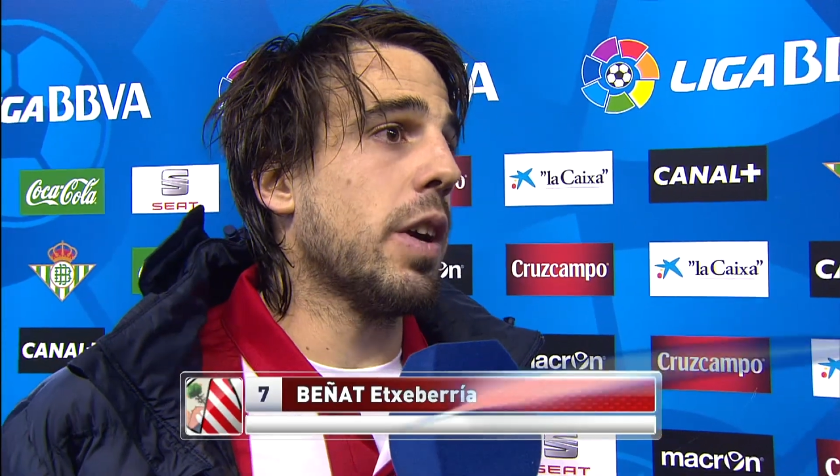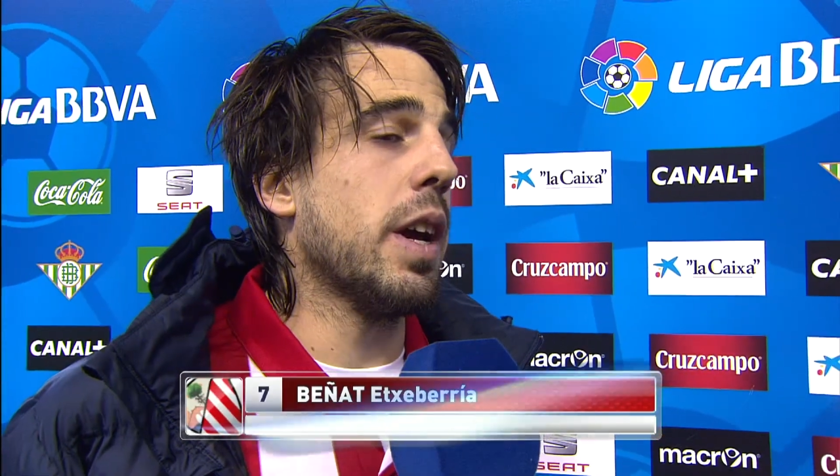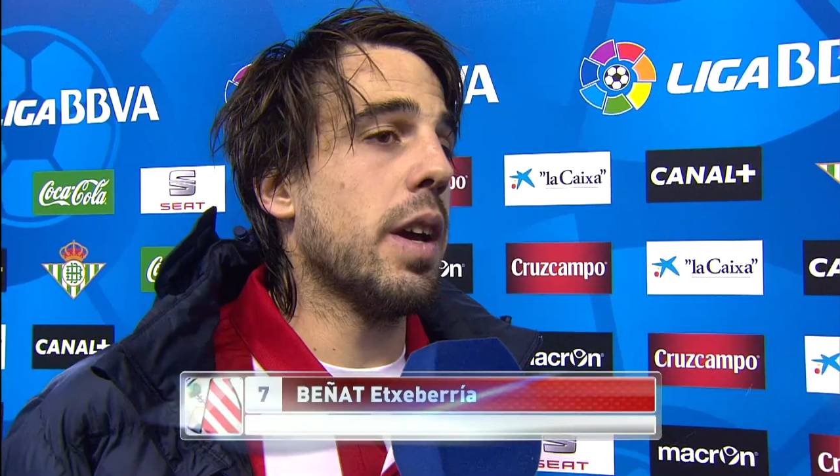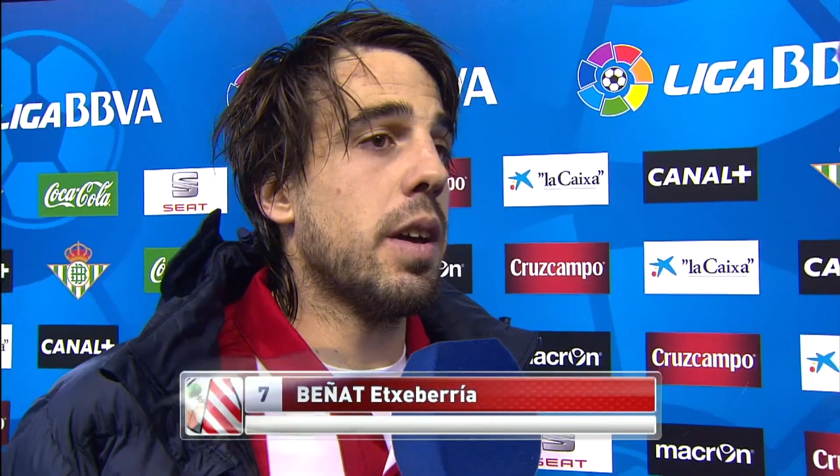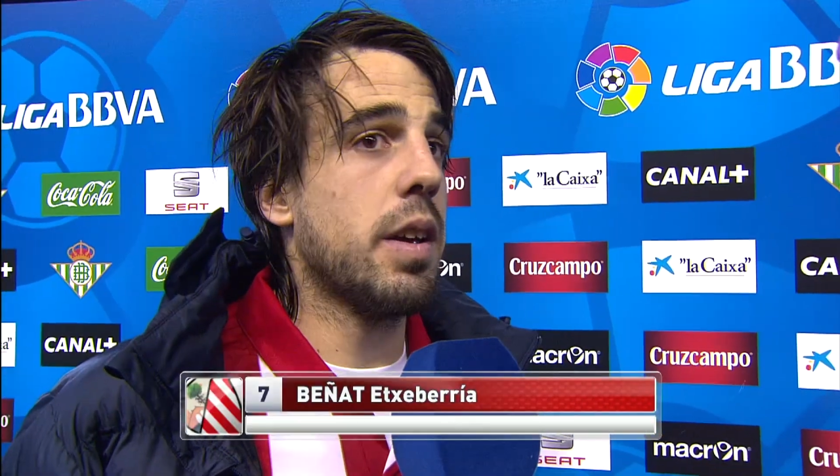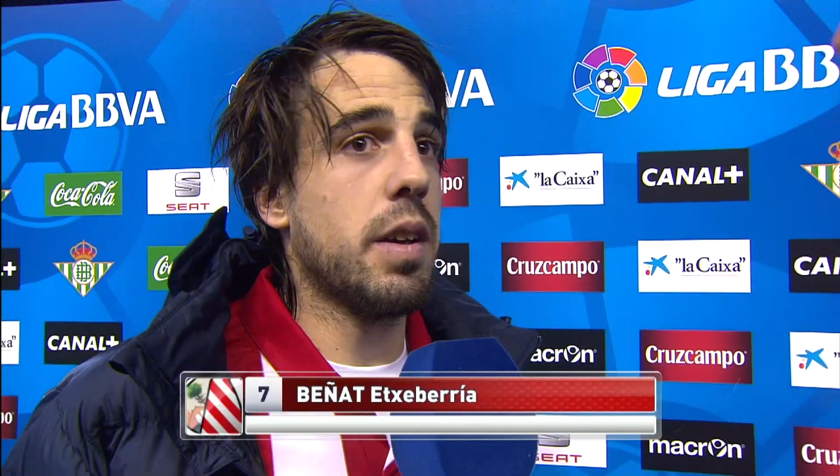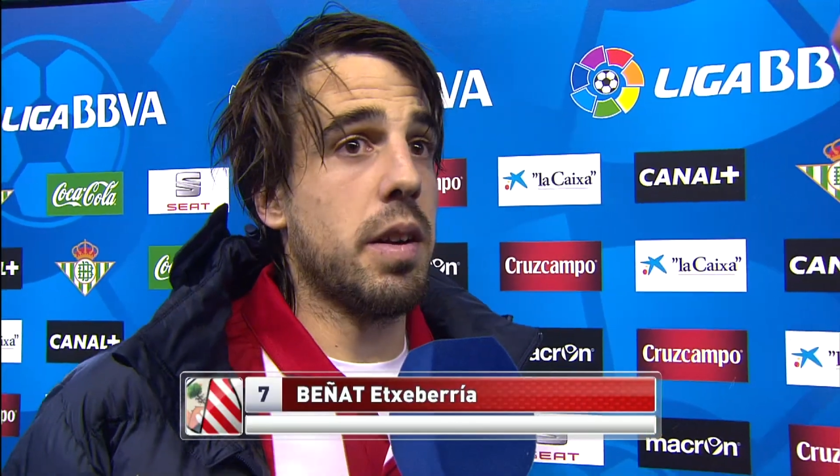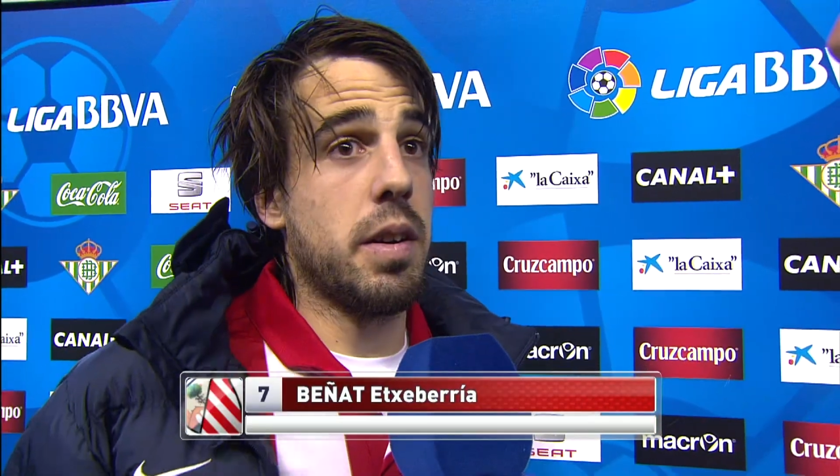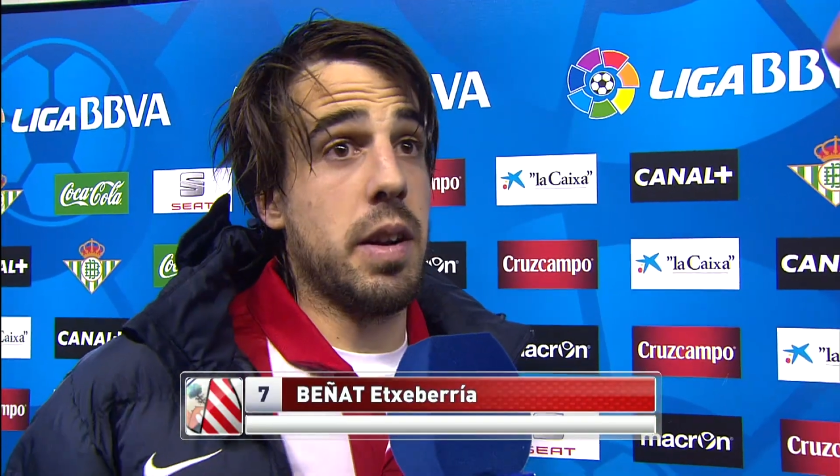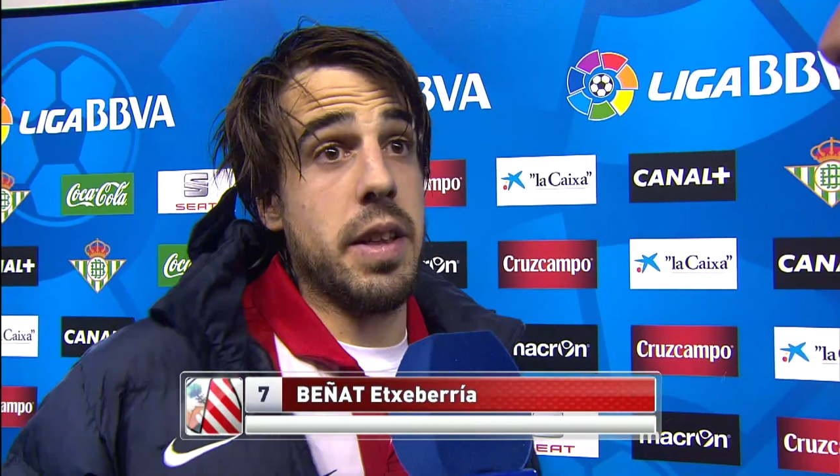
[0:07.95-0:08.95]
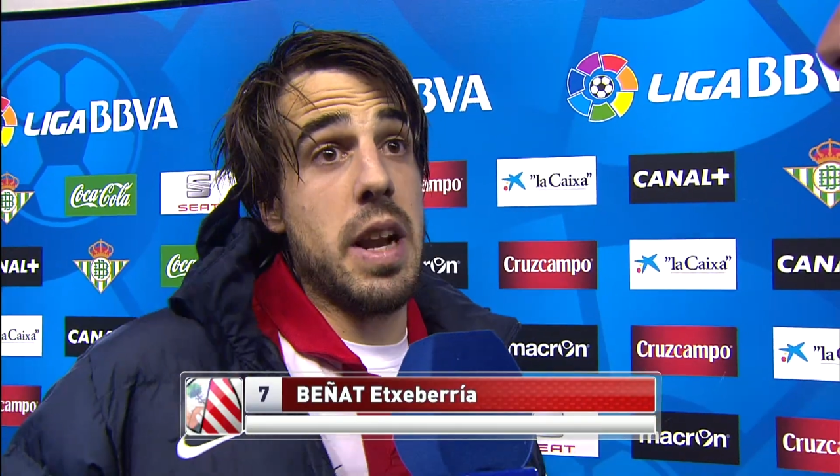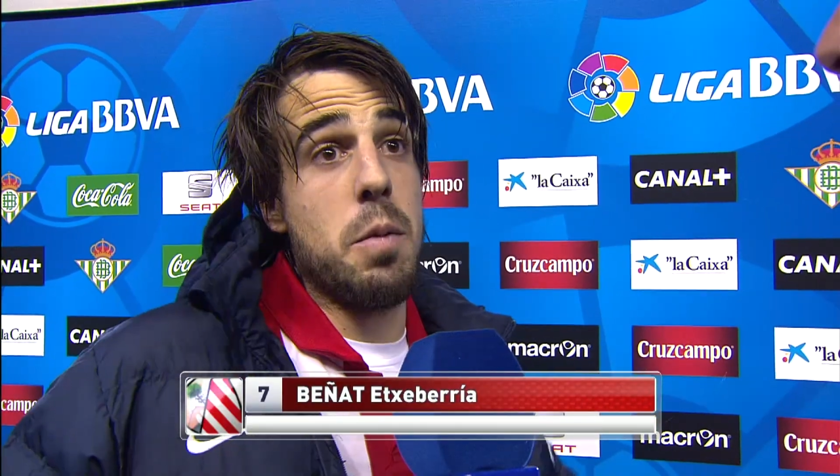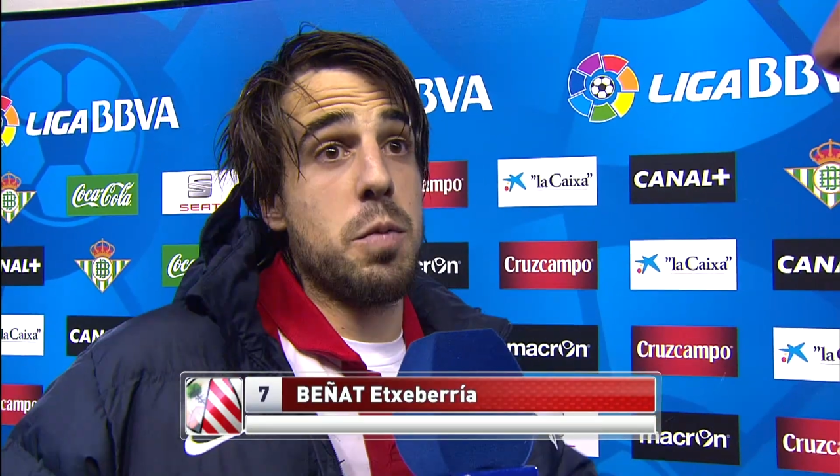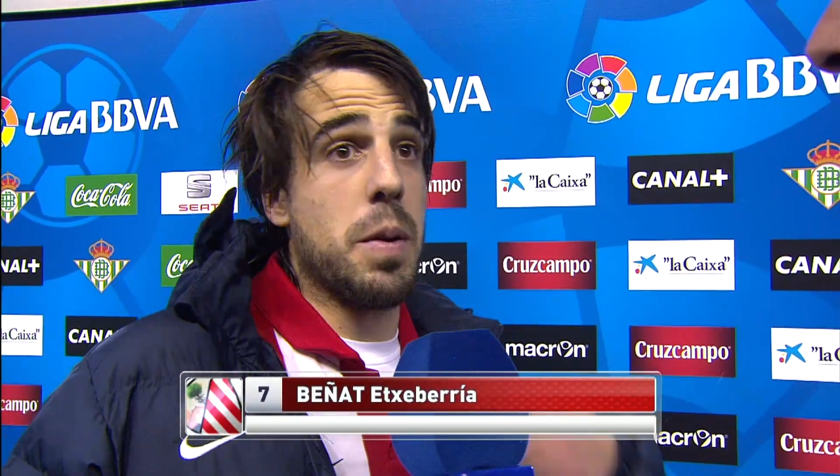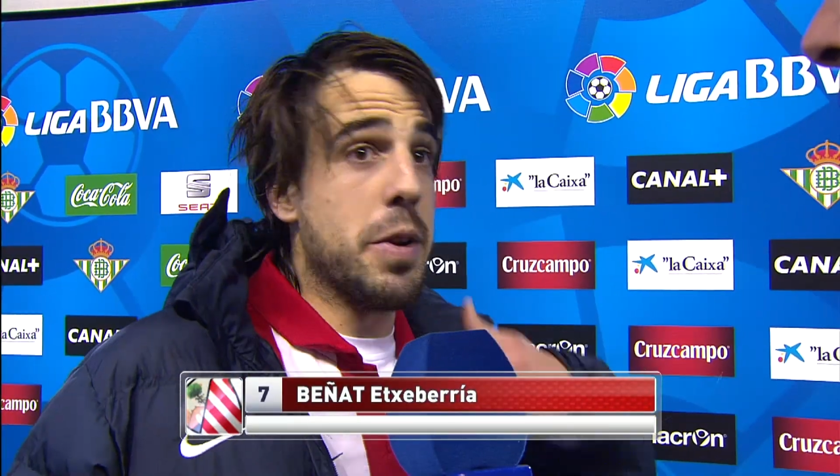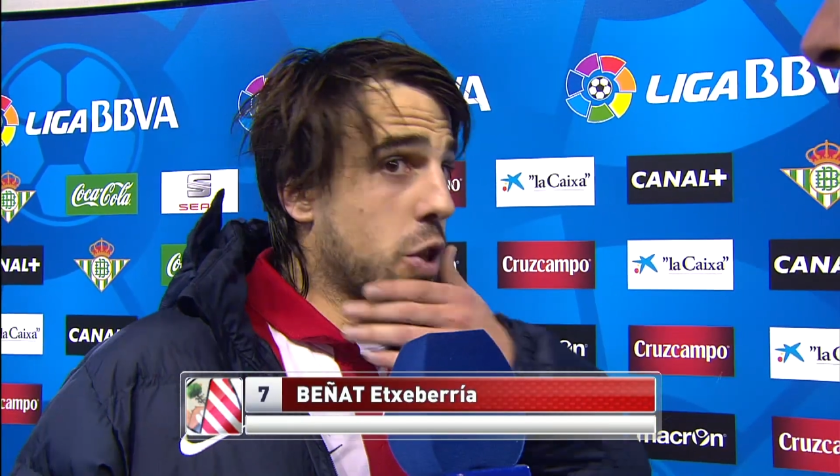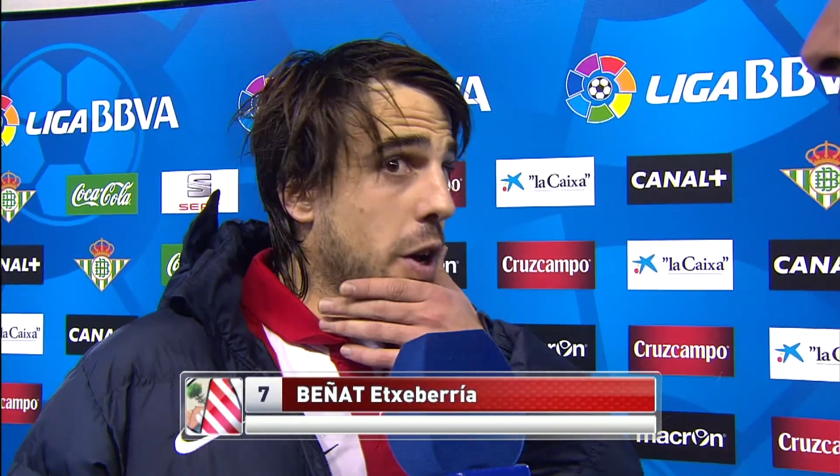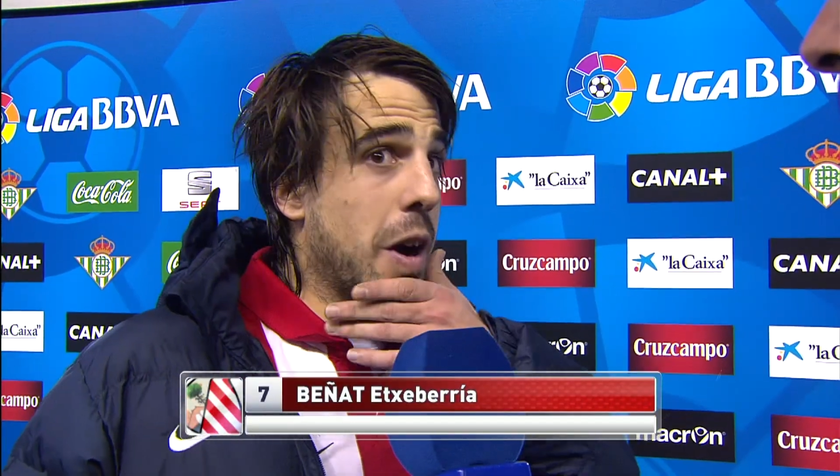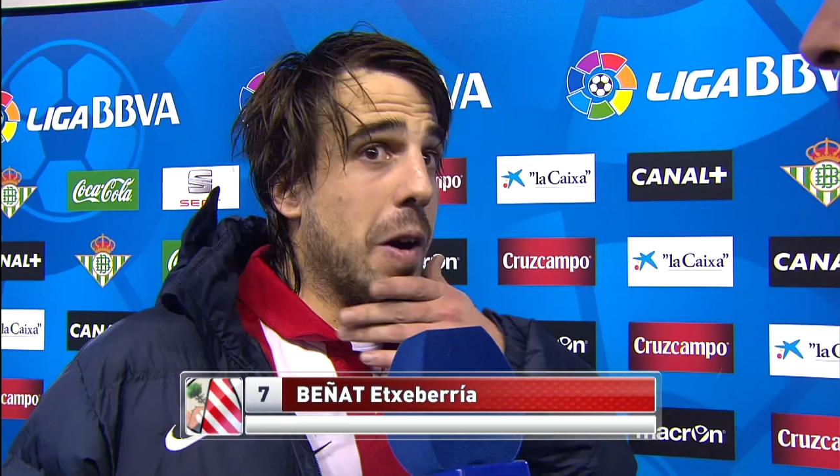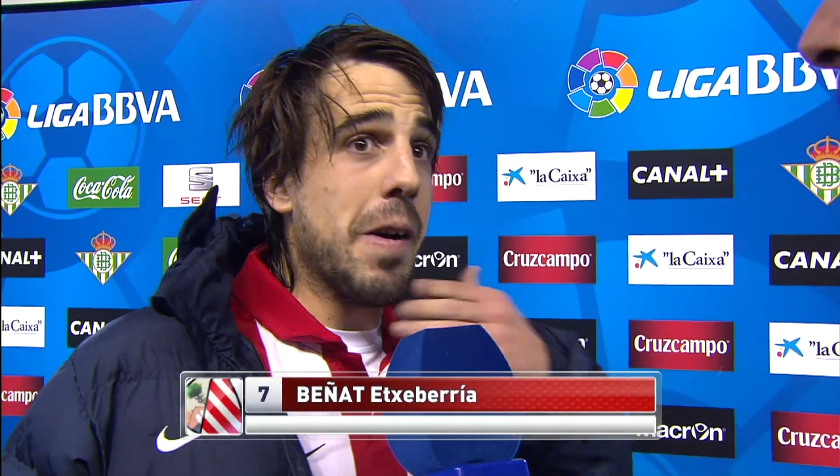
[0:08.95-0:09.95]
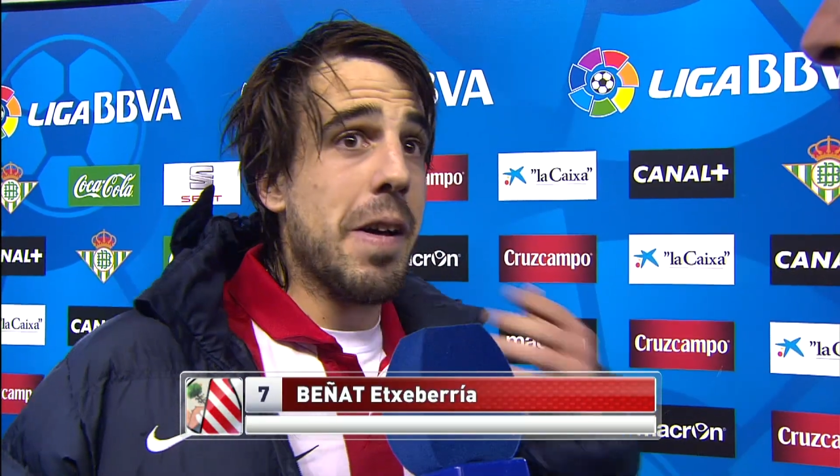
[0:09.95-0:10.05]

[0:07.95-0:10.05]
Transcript: que, que teníamos previsto,